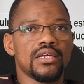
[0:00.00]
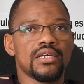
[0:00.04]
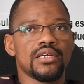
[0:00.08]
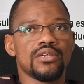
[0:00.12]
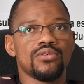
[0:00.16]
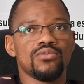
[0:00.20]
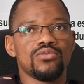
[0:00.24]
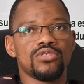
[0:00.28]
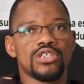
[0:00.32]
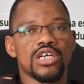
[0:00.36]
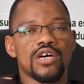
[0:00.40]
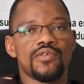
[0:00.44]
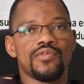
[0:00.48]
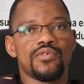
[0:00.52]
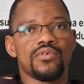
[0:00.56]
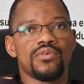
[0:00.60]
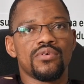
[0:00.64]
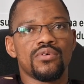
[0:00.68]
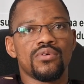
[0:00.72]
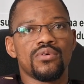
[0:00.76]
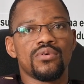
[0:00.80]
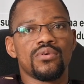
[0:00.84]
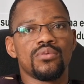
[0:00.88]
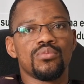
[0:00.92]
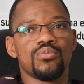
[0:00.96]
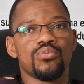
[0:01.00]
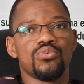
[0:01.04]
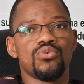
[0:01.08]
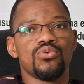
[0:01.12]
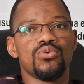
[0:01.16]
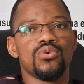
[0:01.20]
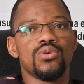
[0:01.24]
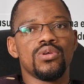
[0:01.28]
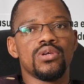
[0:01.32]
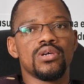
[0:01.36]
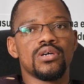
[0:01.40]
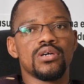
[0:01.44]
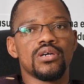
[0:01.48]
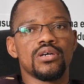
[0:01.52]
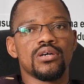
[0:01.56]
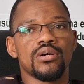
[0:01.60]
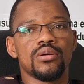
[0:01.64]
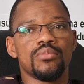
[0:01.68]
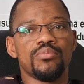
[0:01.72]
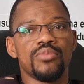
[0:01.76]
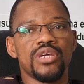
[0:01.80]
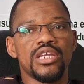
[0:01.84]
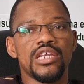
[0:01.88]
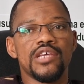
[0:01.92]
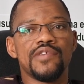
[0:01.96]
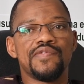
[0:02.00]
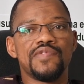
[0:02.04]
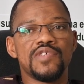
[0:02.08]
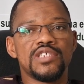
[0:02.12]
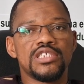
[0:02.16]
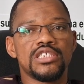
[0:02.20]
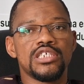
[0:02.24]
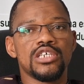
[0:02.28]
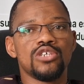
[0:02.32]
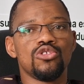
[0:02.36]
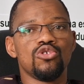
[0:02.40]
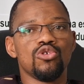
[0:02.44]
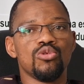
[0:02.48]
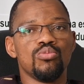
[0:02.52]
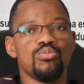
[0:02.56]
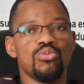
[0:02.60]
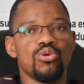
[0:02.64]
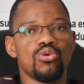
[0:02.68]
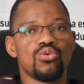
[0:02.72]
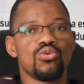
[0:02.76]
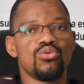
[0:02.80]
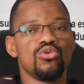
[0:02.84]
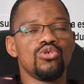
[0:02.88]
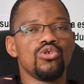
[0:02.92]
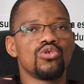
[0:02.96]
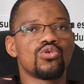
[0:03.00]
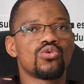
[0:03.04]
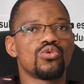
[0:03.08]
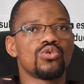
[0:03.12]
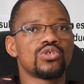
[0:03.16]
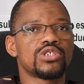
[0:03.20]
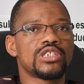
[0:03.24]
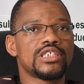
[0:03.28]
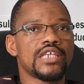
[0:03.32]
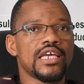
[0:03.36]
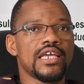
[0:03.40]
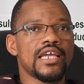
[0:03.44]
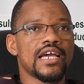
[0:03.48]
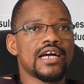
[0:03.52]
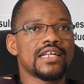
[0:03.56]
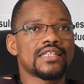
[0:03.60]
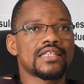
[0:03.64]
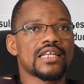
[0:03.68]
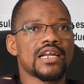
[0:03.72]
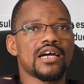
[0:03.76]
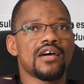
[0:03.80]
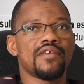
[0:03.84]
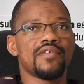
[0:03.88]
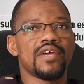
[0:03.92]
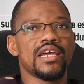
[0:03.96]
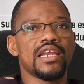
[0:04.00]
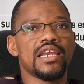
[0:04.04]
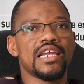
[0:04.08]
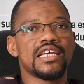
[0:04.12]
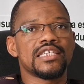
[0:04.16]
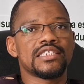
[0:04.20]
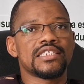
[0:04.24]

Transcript: nous avons pu euh, bénéficier de beaucoup de conseils à travers les